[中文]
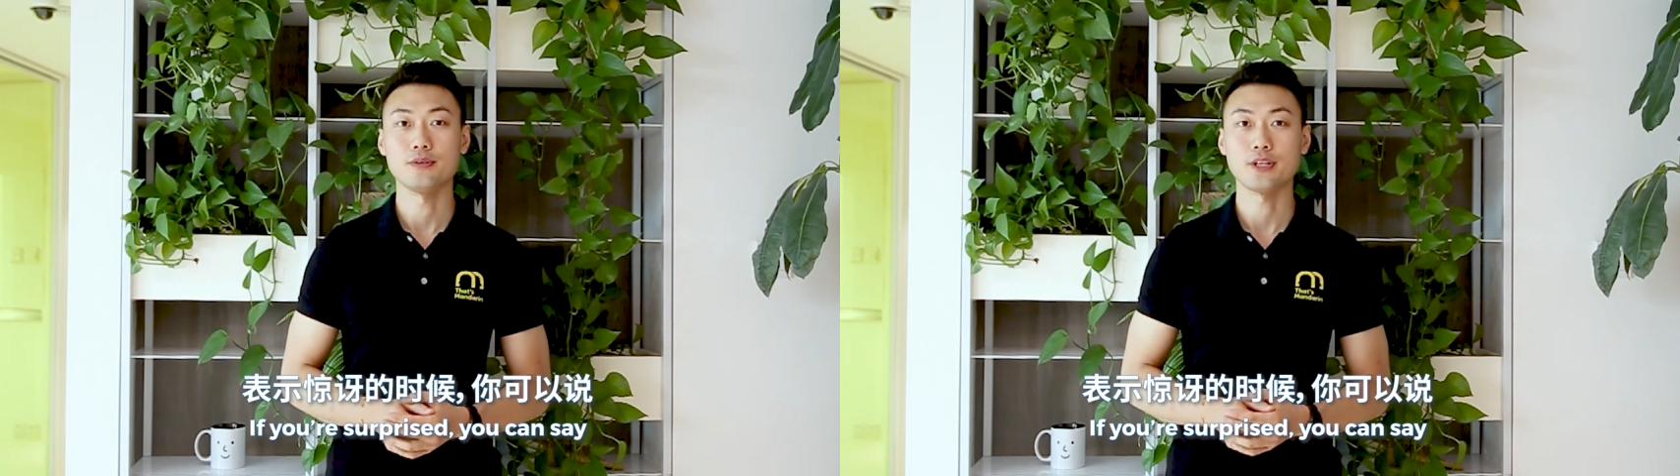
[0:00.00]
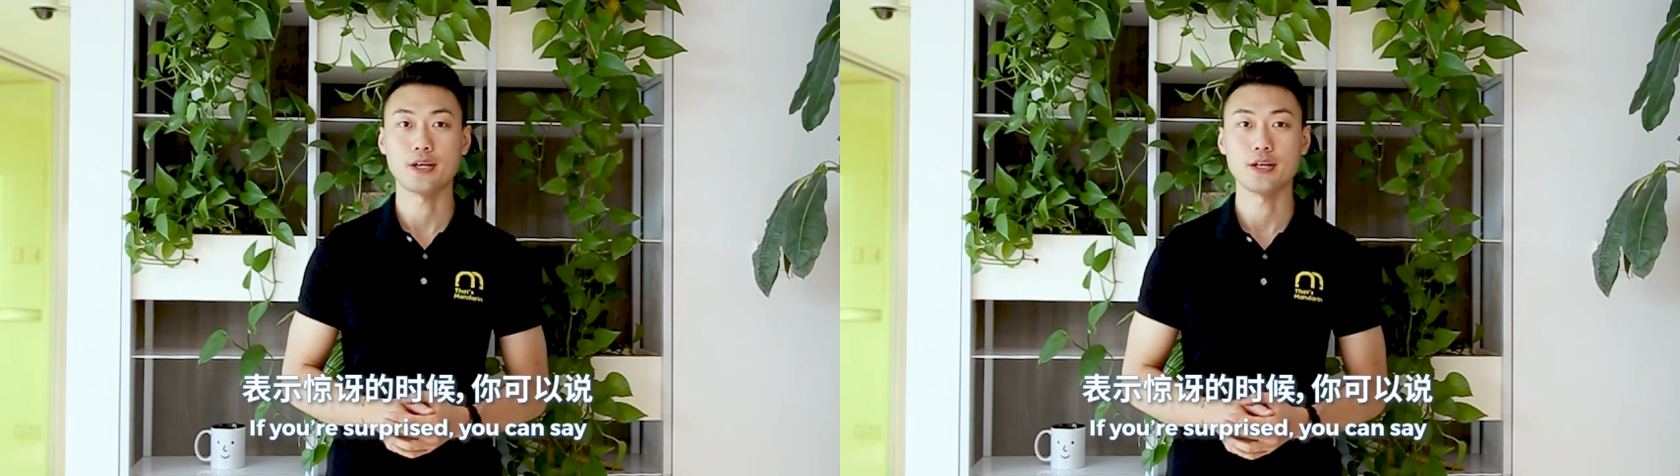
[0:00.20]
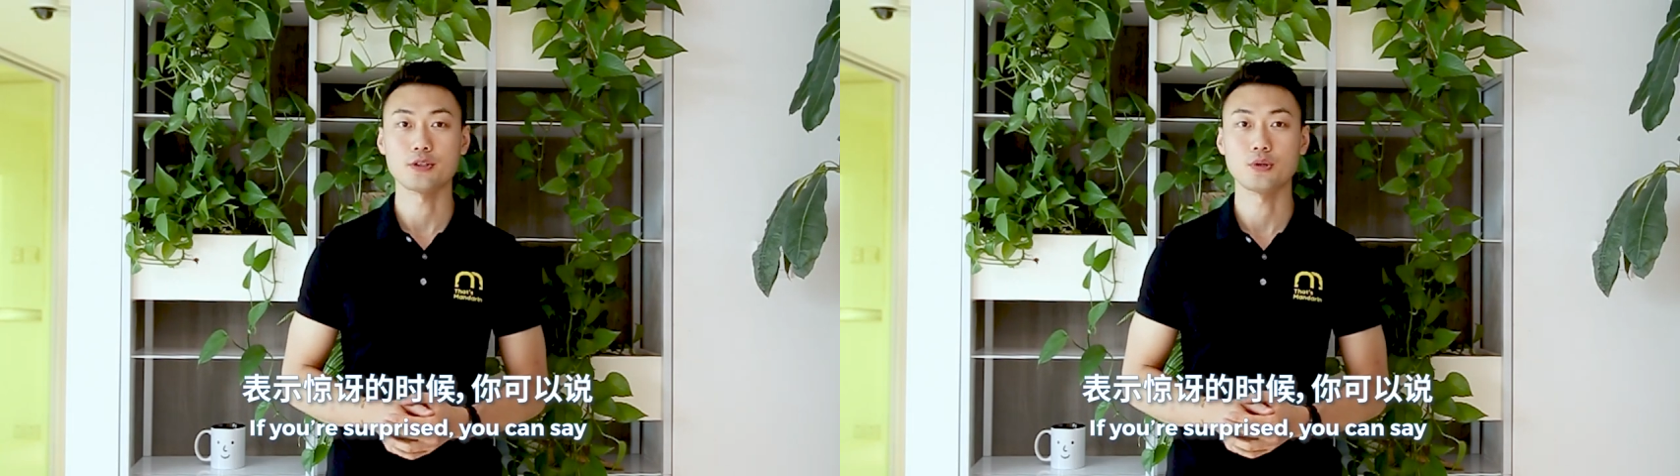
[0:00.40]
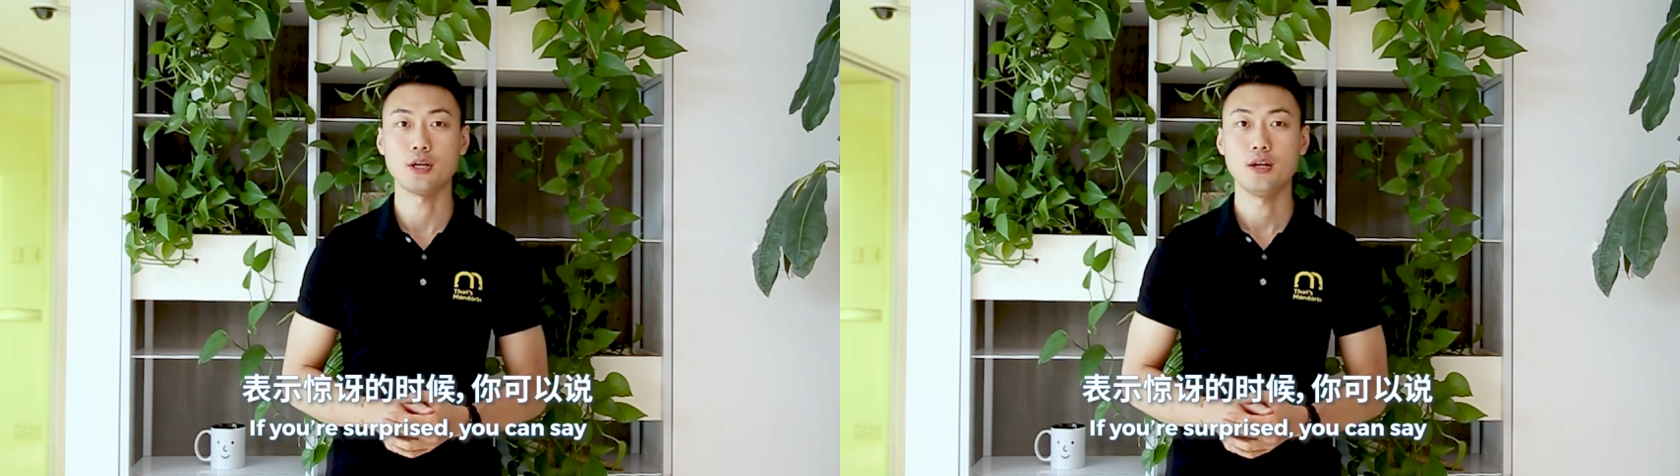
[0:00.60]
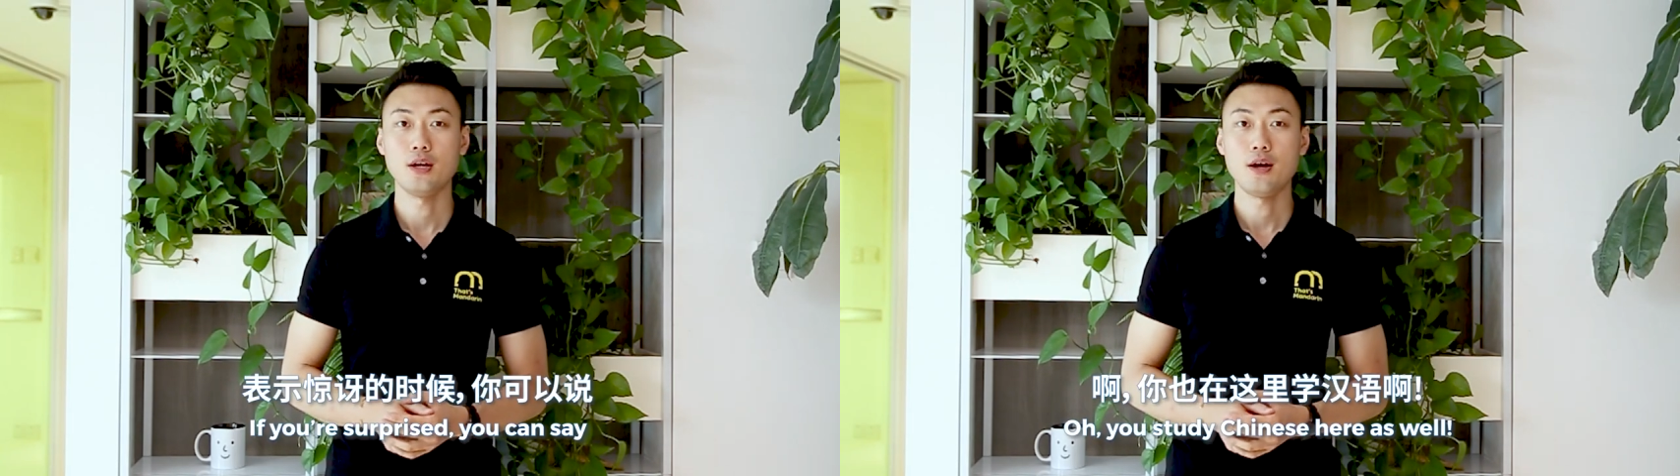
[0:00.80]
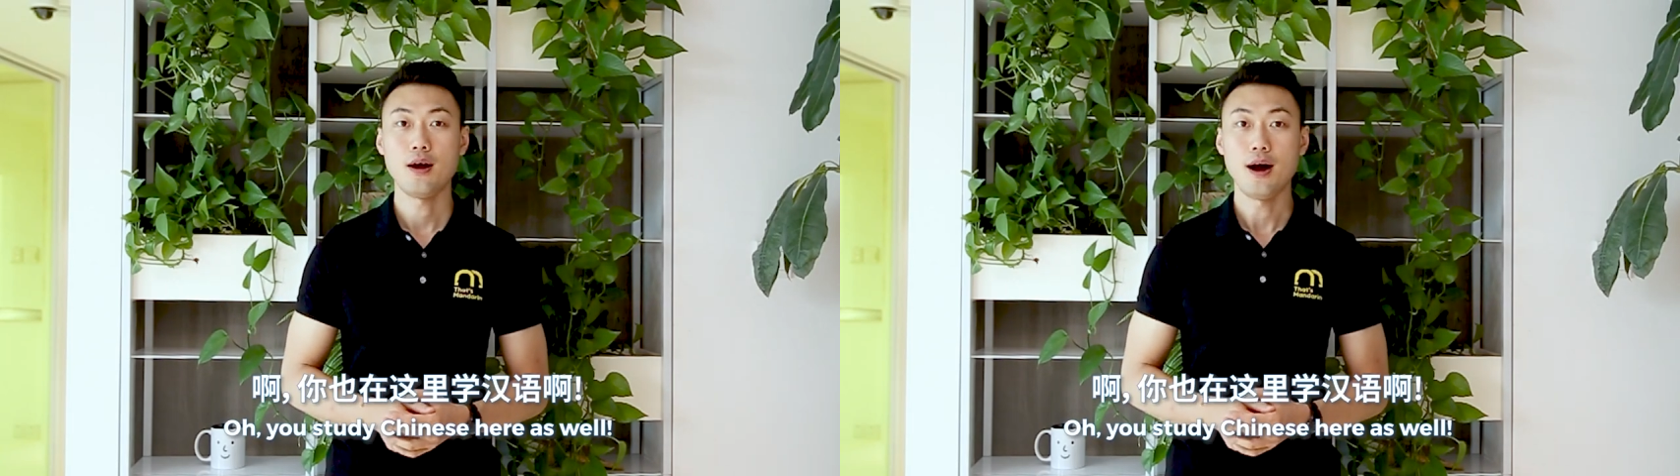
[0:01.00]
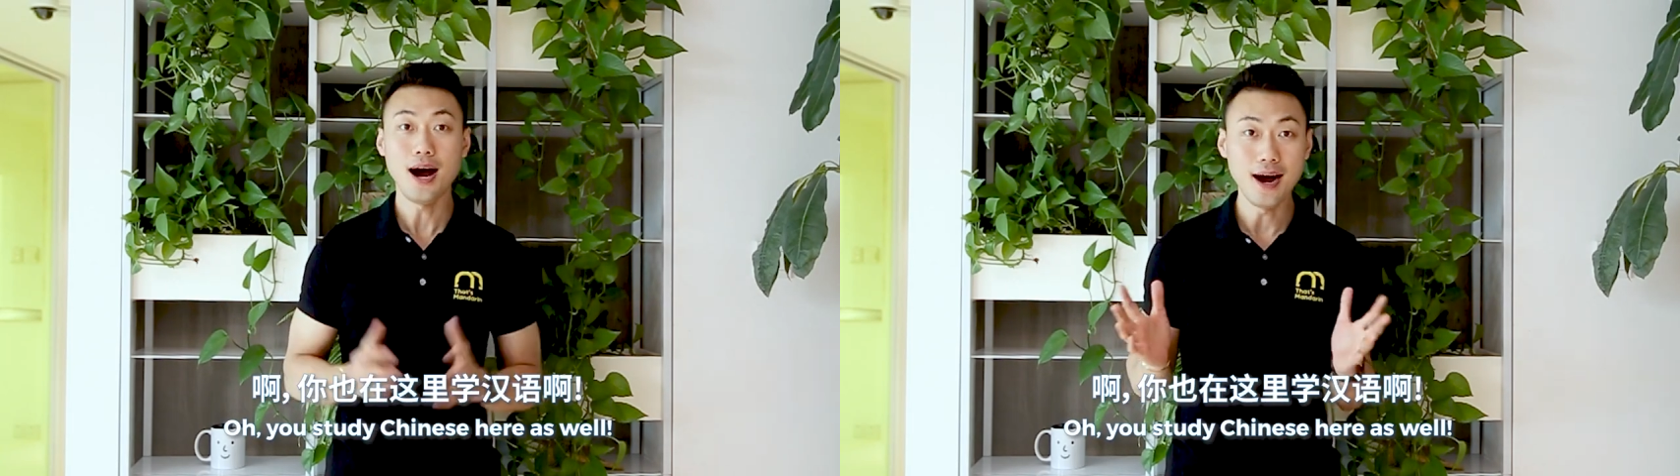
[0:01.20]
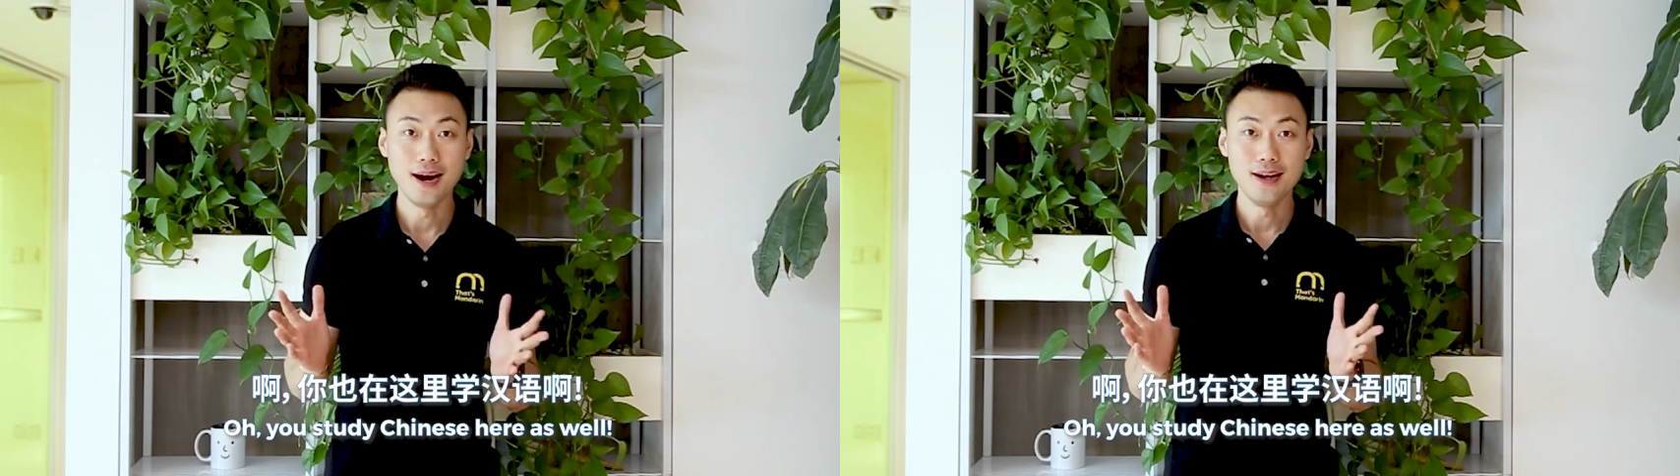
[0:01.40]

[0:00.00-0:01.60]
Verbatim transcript: 你可以说啊，